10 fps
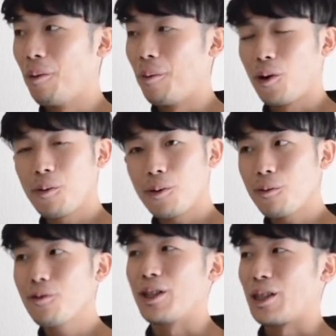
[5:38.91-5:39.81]
まあ、僕も
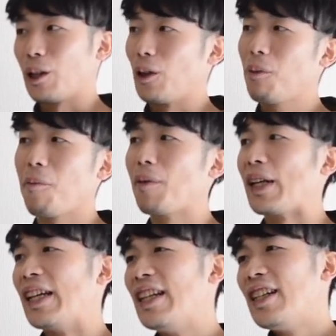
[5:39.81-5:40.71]
思うんですけどでもやっぱ
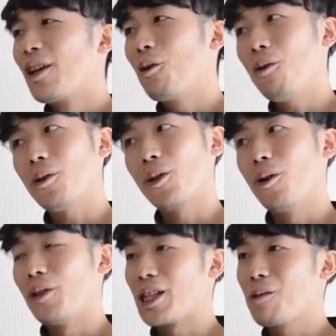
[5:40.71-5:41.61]
り
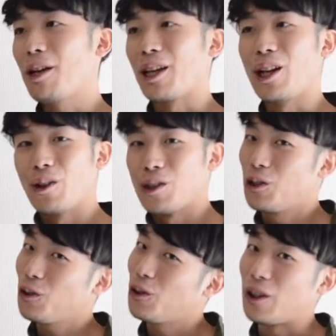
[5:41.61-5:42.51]
コートを夏場に着るのは
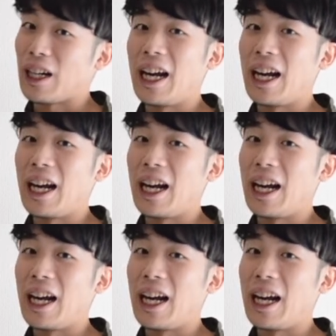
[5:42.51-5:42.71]
ちょっと